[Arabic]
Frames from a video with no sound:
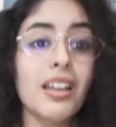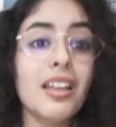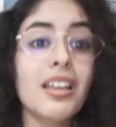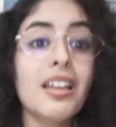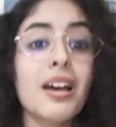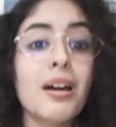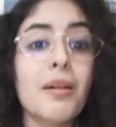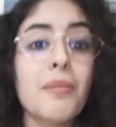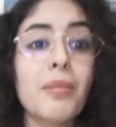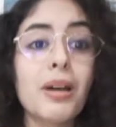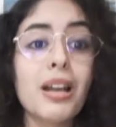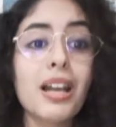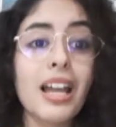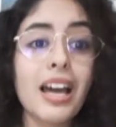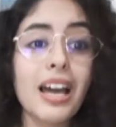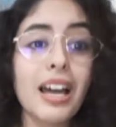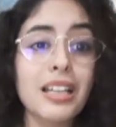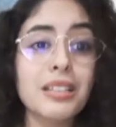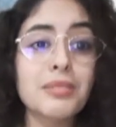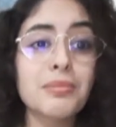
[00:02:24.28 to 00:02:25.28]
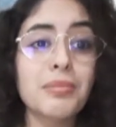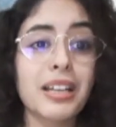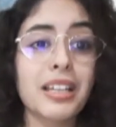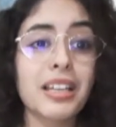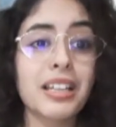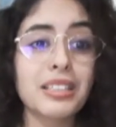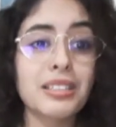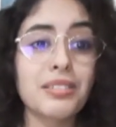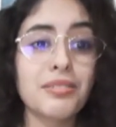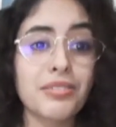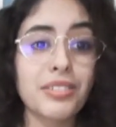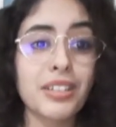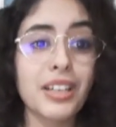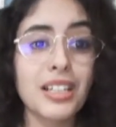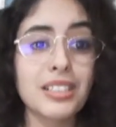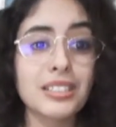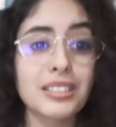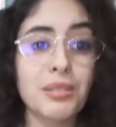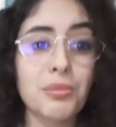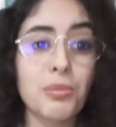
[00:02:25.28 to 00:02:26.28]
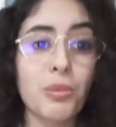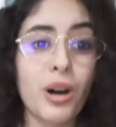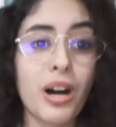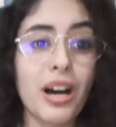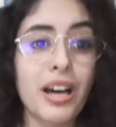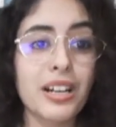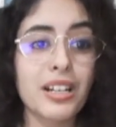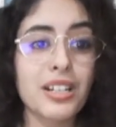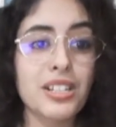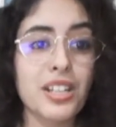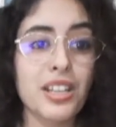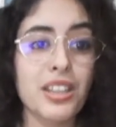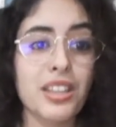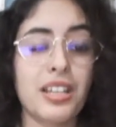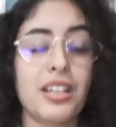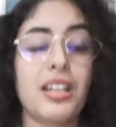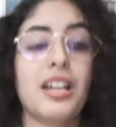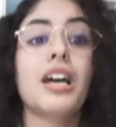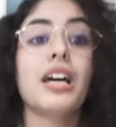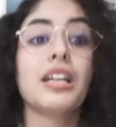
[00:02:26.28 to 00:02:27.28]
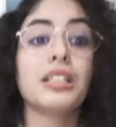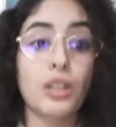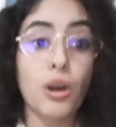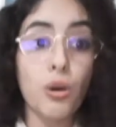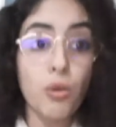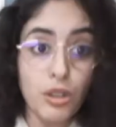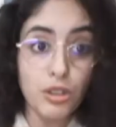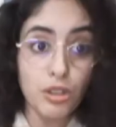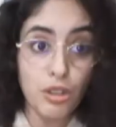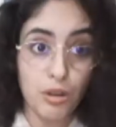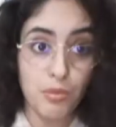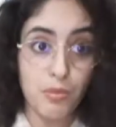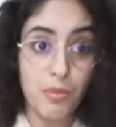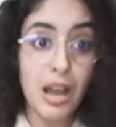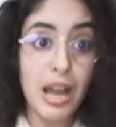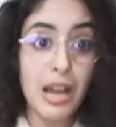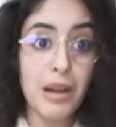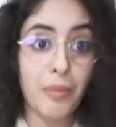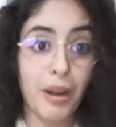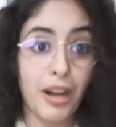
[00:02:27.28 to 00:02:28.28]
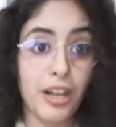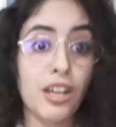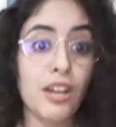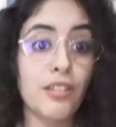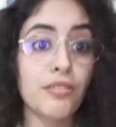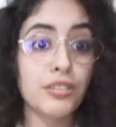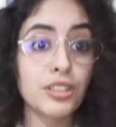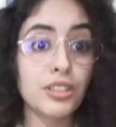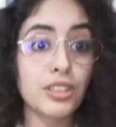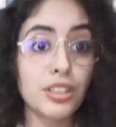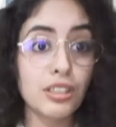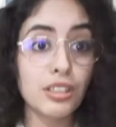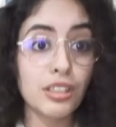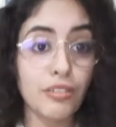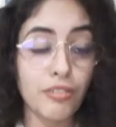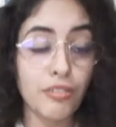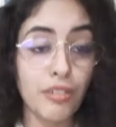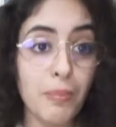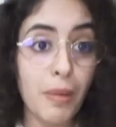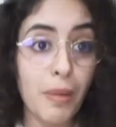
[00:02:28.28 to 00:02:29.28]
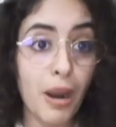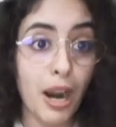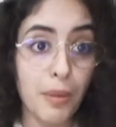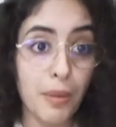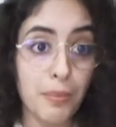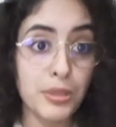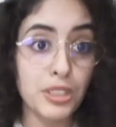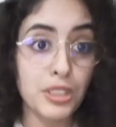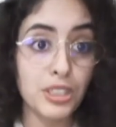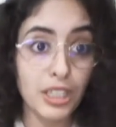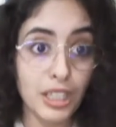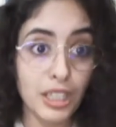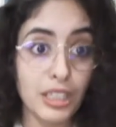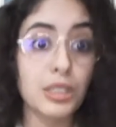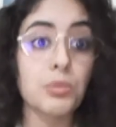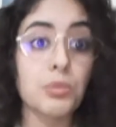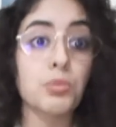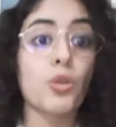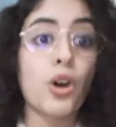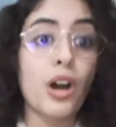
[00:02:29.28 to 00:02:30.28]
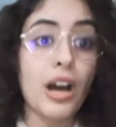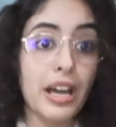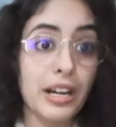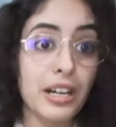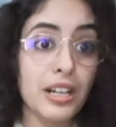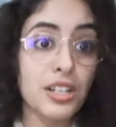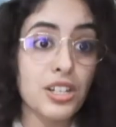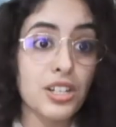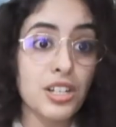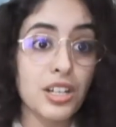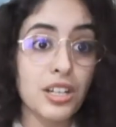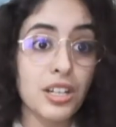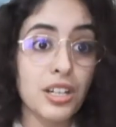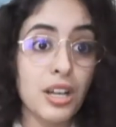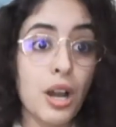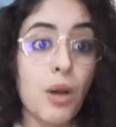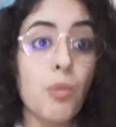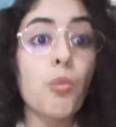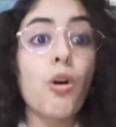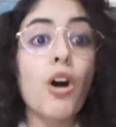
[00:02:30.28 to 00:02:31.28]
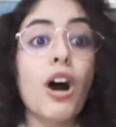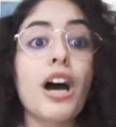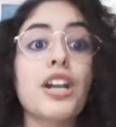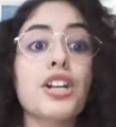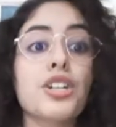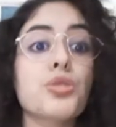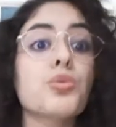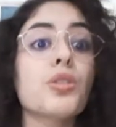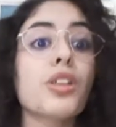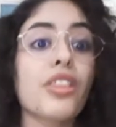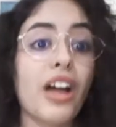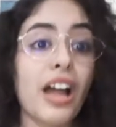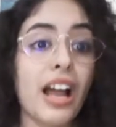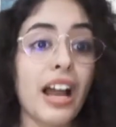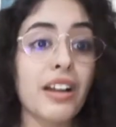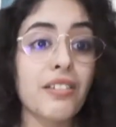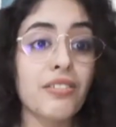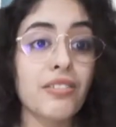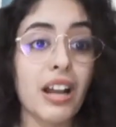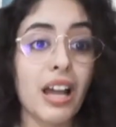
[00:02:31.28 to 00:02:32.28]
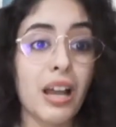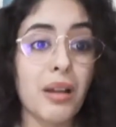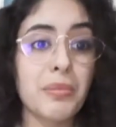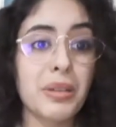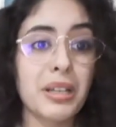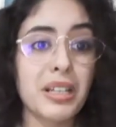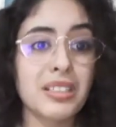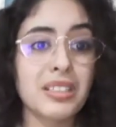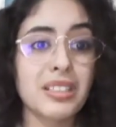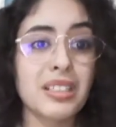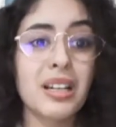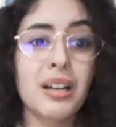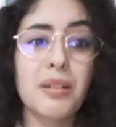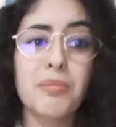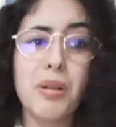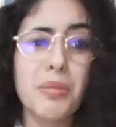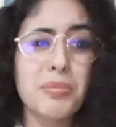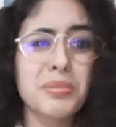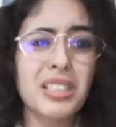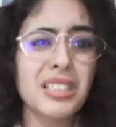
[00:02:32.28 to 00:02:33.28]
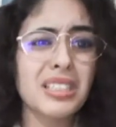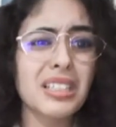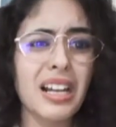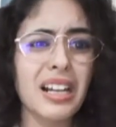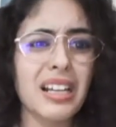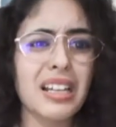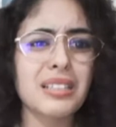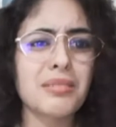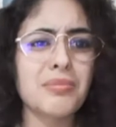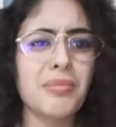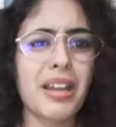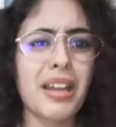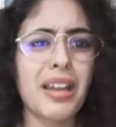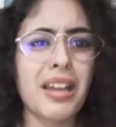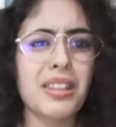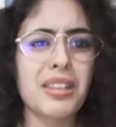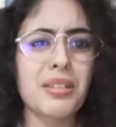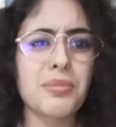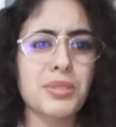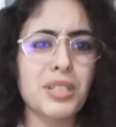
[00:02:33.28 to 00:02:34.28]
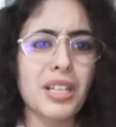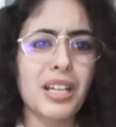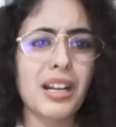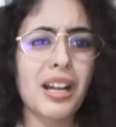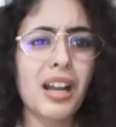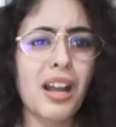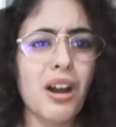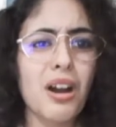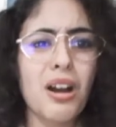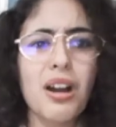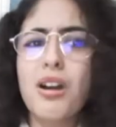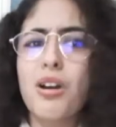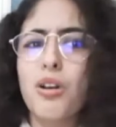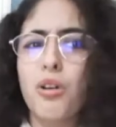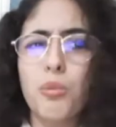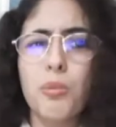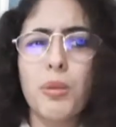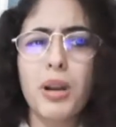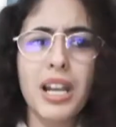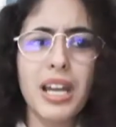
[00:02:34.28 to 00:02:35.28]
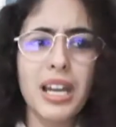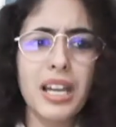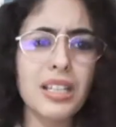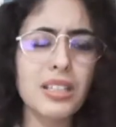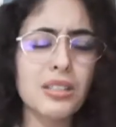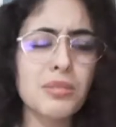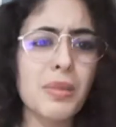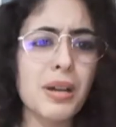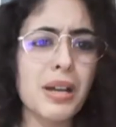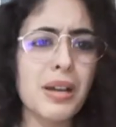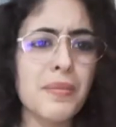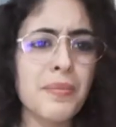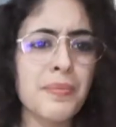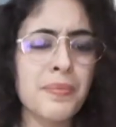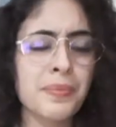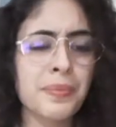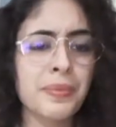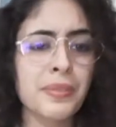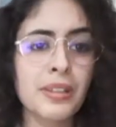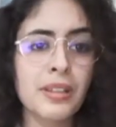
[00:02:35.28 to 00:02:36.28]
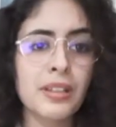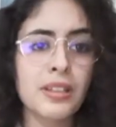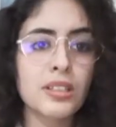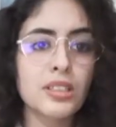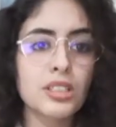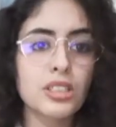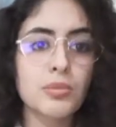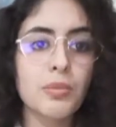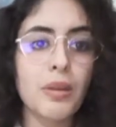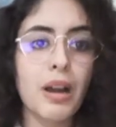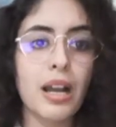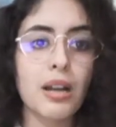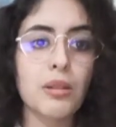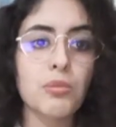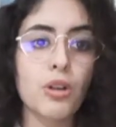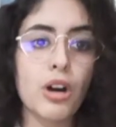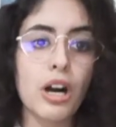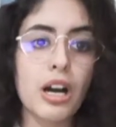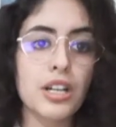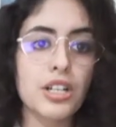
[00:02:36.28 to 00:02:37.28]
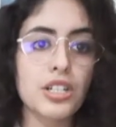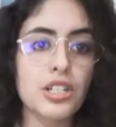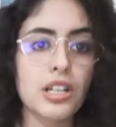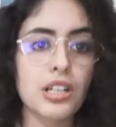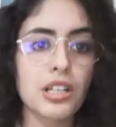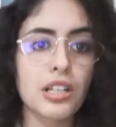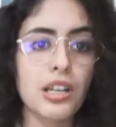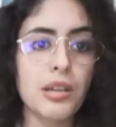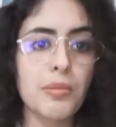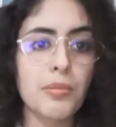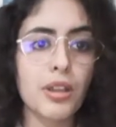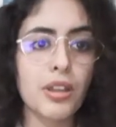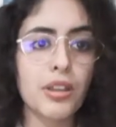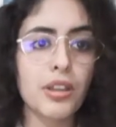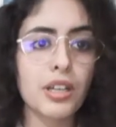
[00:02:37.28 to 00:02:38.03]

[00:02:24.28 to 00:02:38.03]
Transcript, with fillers: ملا خدمة يخدم فيها سي المهرج هذا توا نرمال معناها في الدنيا فما عبد يخدم مهرج مهرج ويضحك في العباد ما مصطها الخدمة هذه بصراحة وملا خدمة سمع المهرج الكلام هذاك